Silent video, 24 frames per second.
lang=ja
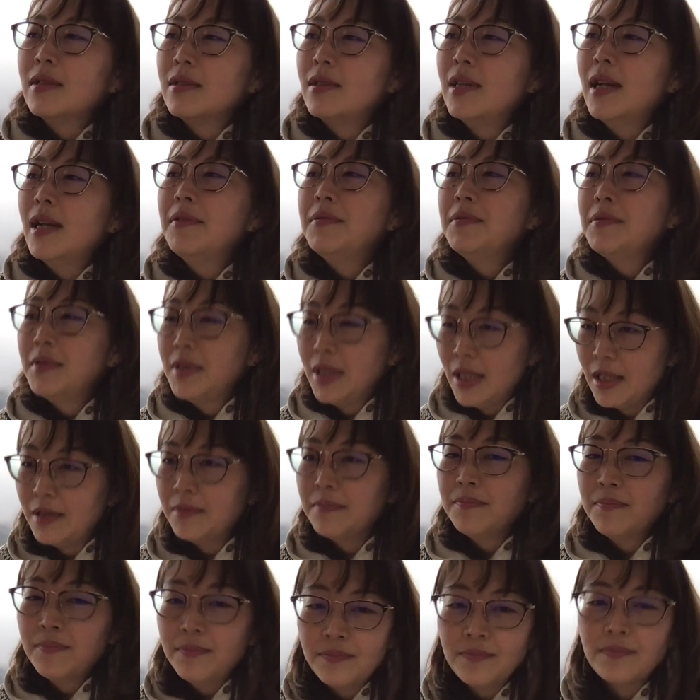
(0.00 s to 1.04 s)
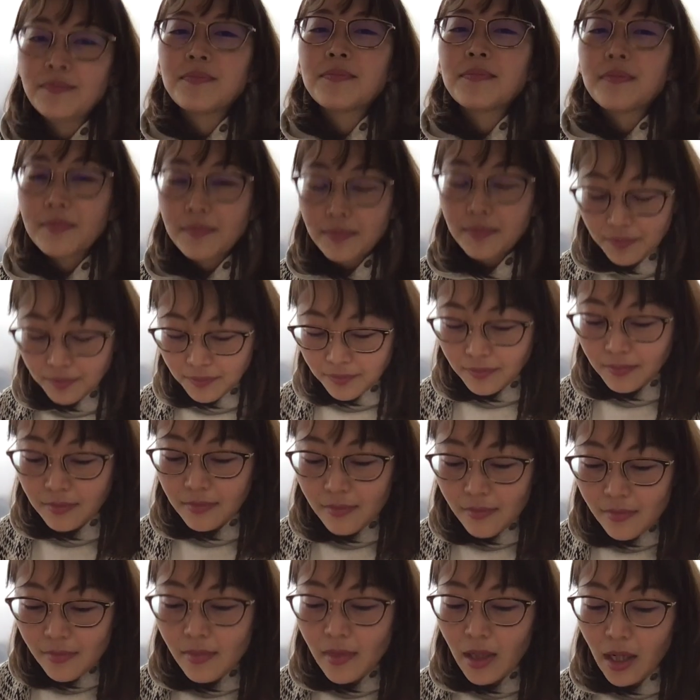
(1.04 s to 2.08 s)
ラフに、うん、
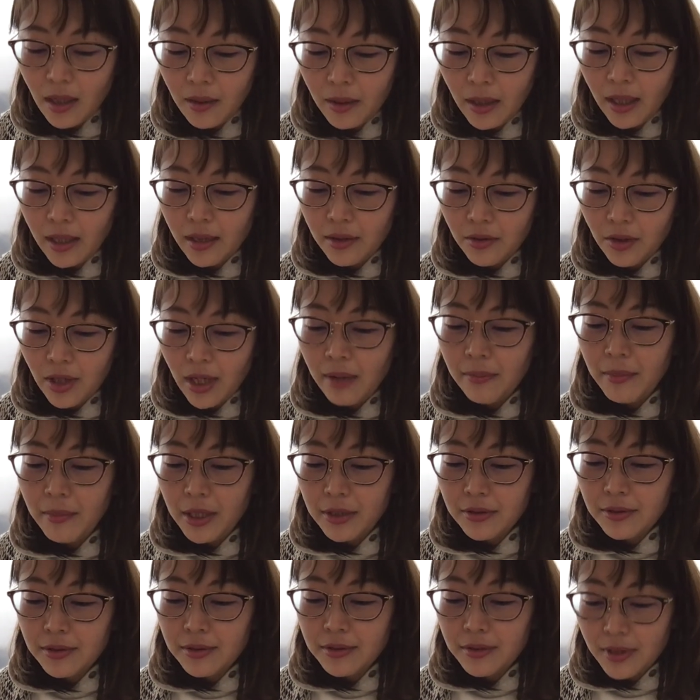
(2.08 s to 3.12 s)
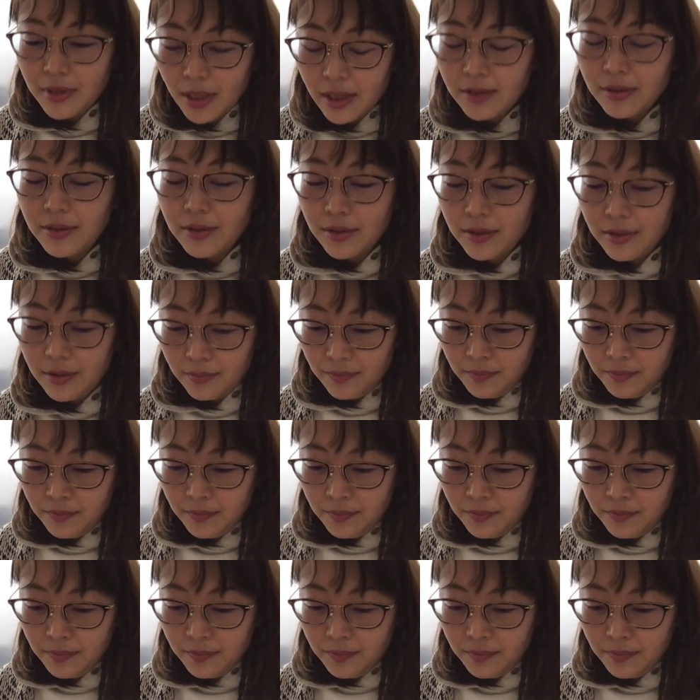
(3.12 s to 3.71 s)
えーと、構えることなく